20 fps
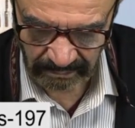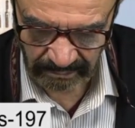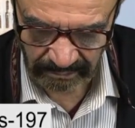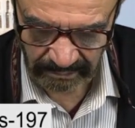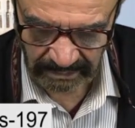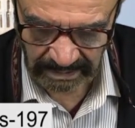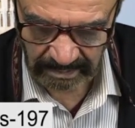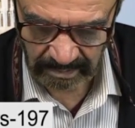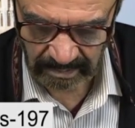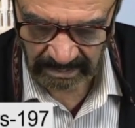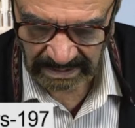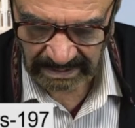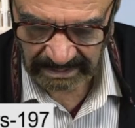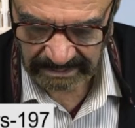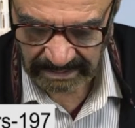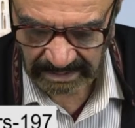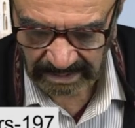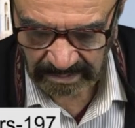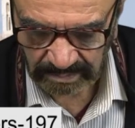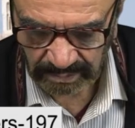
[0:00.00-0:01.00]
Ve
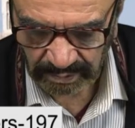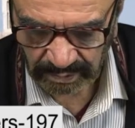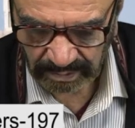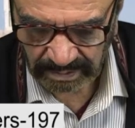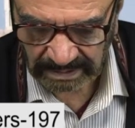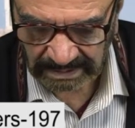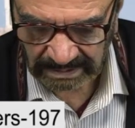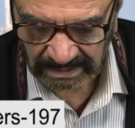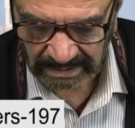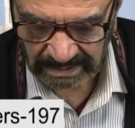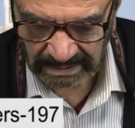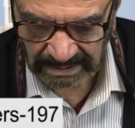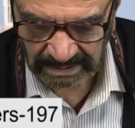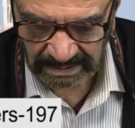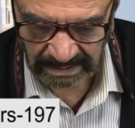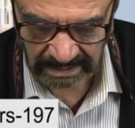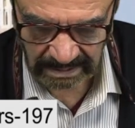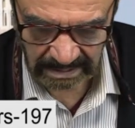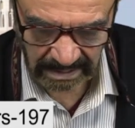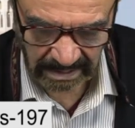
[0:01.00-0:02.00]
madem
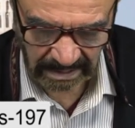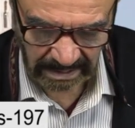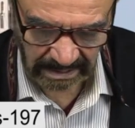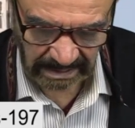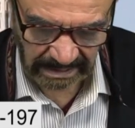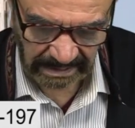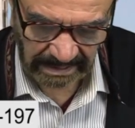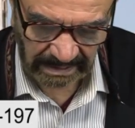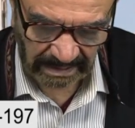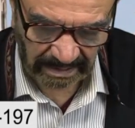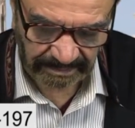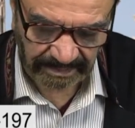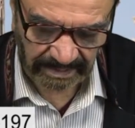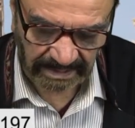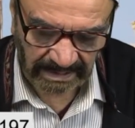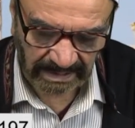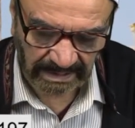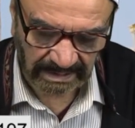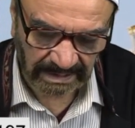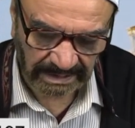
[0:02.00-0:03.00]
yukarıda
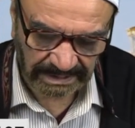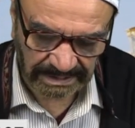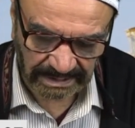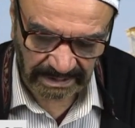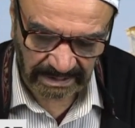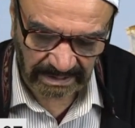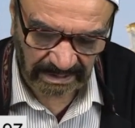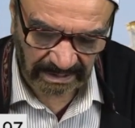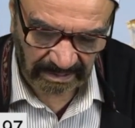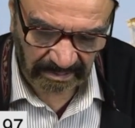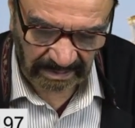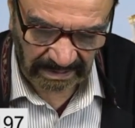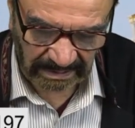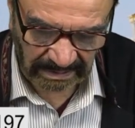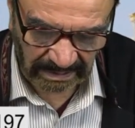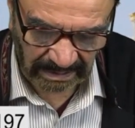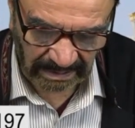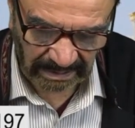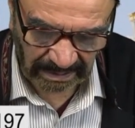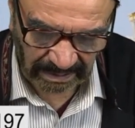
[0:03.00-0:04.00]
yapılan açıklama
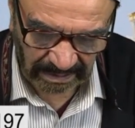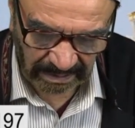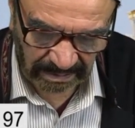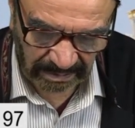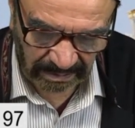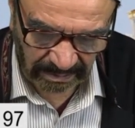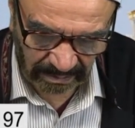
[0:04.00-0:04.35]
ile